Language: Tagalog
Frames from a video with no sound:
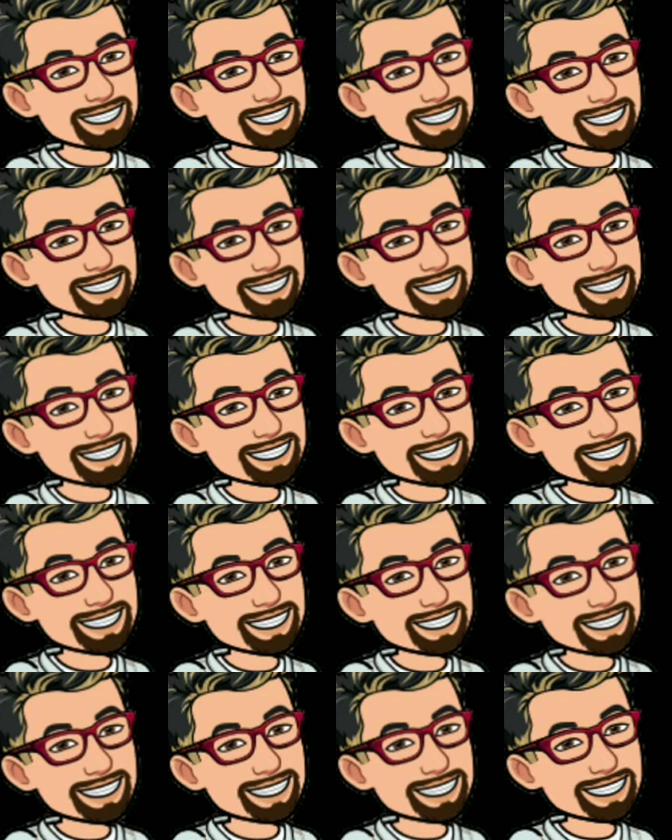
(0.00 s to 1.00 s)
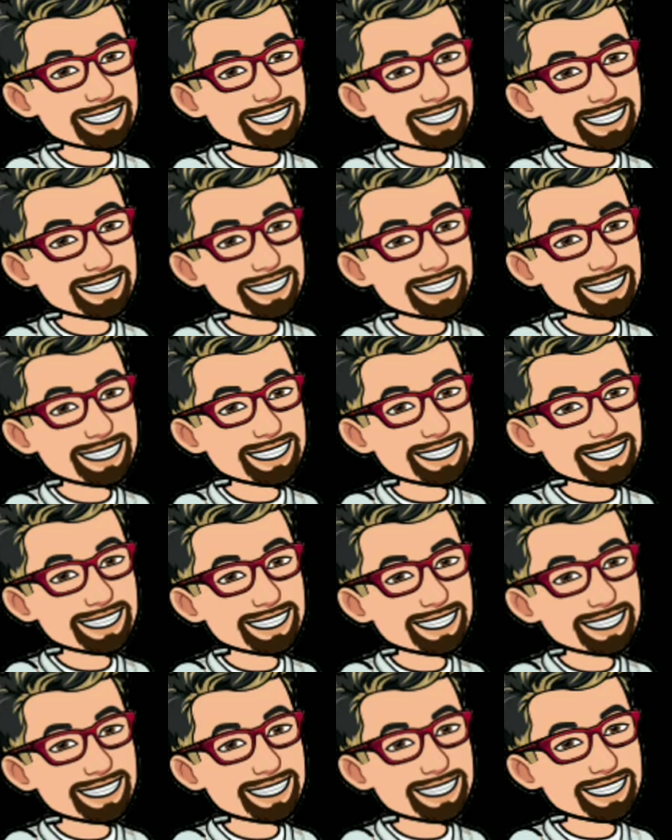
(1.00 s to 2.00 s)
BSC
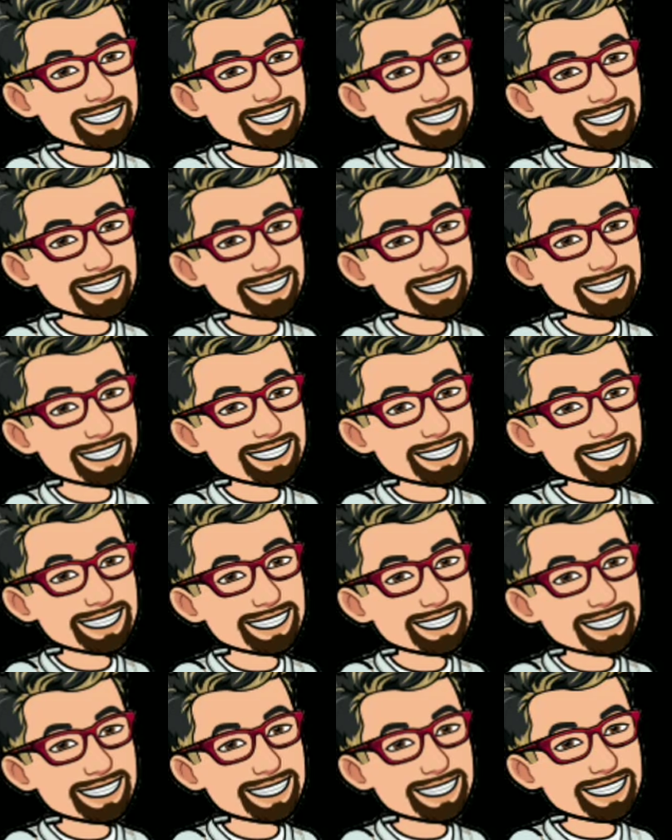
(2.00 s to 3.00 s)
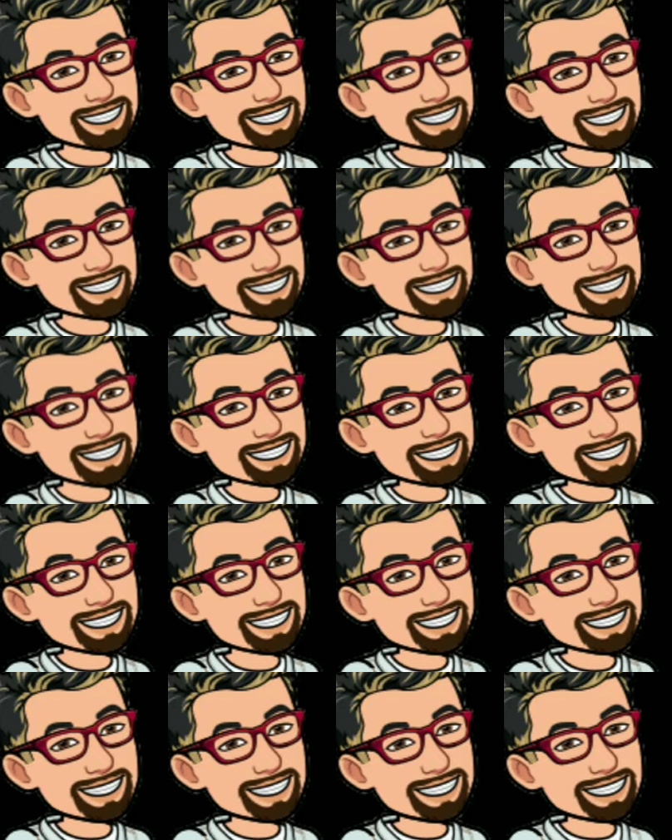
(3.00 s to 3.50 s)
Station at Launch Zone.